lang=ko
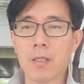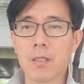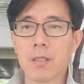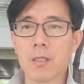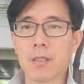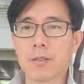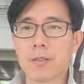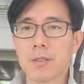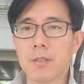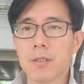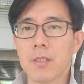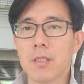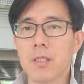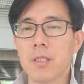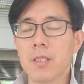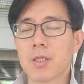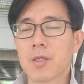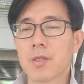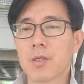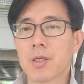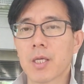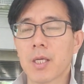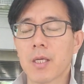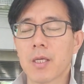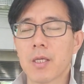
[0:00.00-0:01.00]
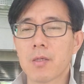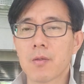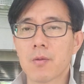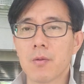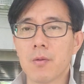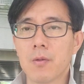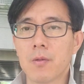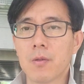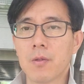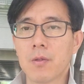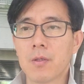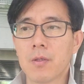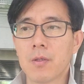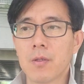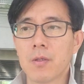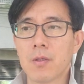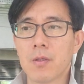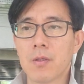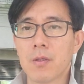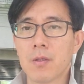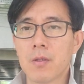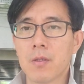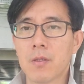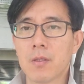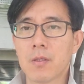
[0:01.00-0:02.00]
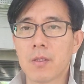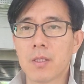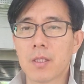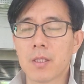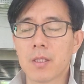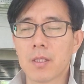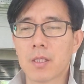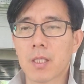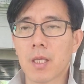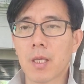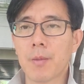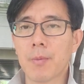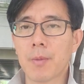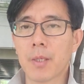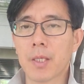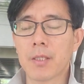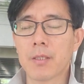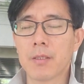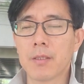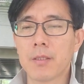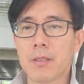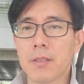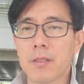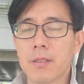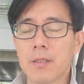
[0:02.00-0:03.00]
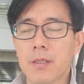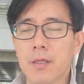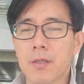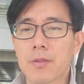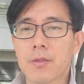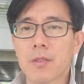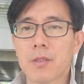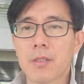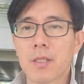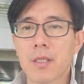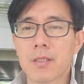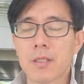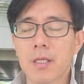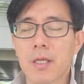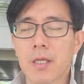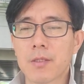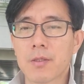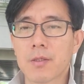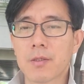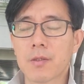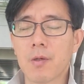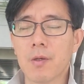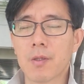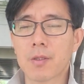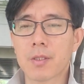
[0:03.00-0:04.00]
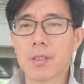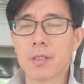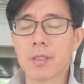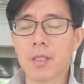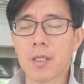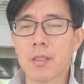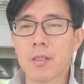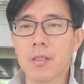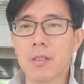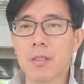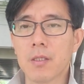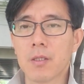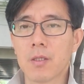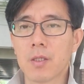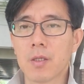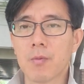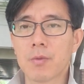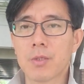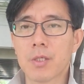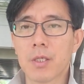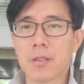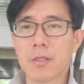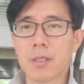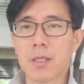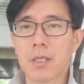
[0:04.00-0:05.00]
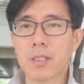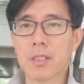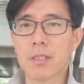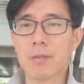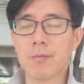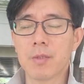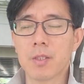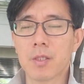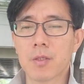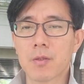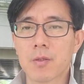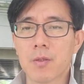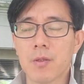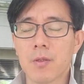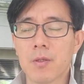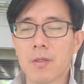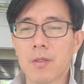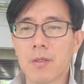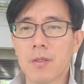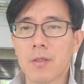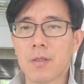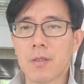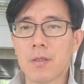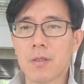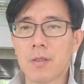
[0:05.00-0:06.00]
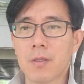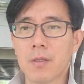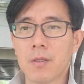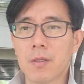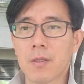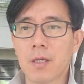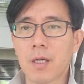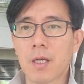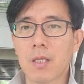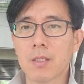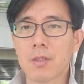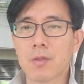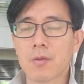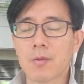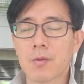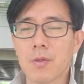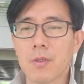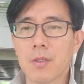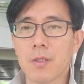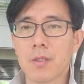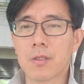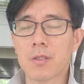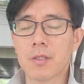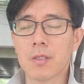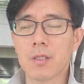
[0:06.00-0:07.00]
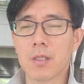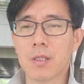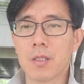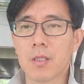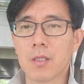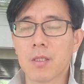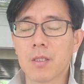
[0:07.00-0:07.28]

여전히 귀가 얇고 나의 말을 어떨 때는 잘 안 듣고 어떨 때는 너무 철떡같이 믿어서 아직도 여전히